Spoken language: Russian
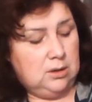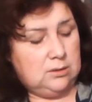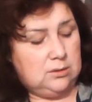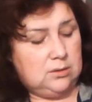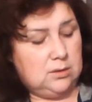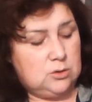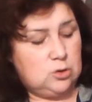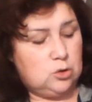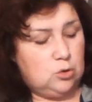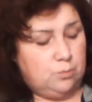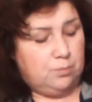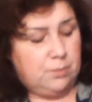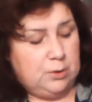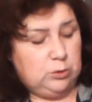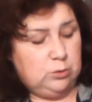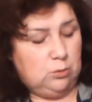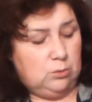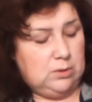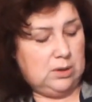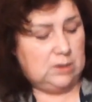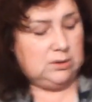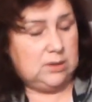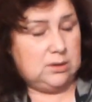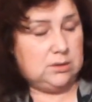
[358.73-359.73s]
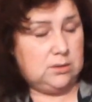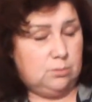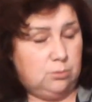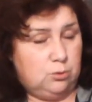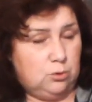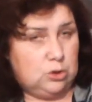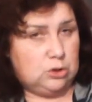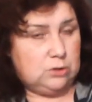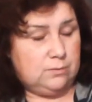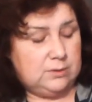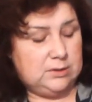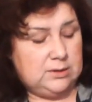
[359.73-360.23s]
надо, чтобы потом, когда ты
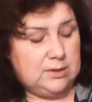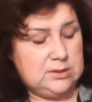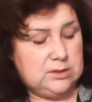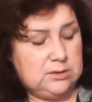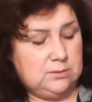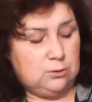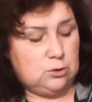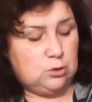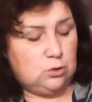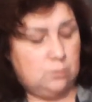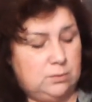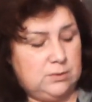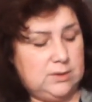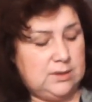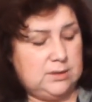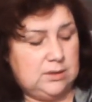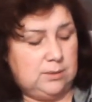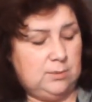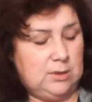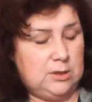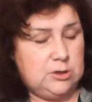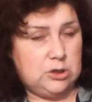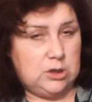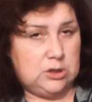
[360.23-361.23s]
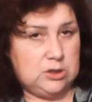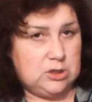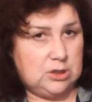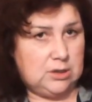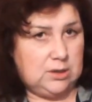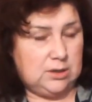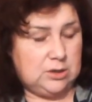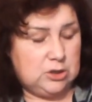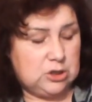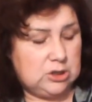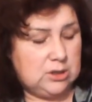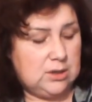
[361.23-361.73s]
будешь вытаскивать, чтобы на этих
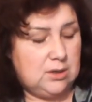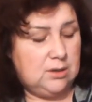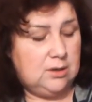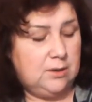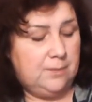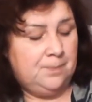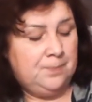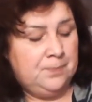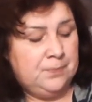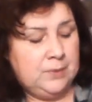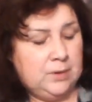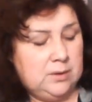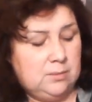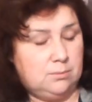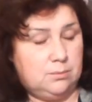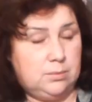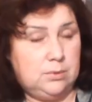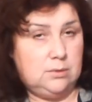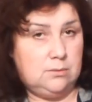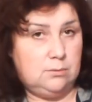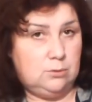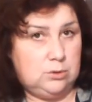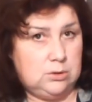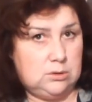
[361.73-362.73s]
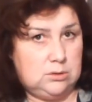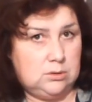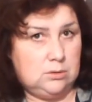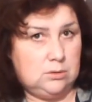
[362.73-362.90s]
мельчайших корешках был вот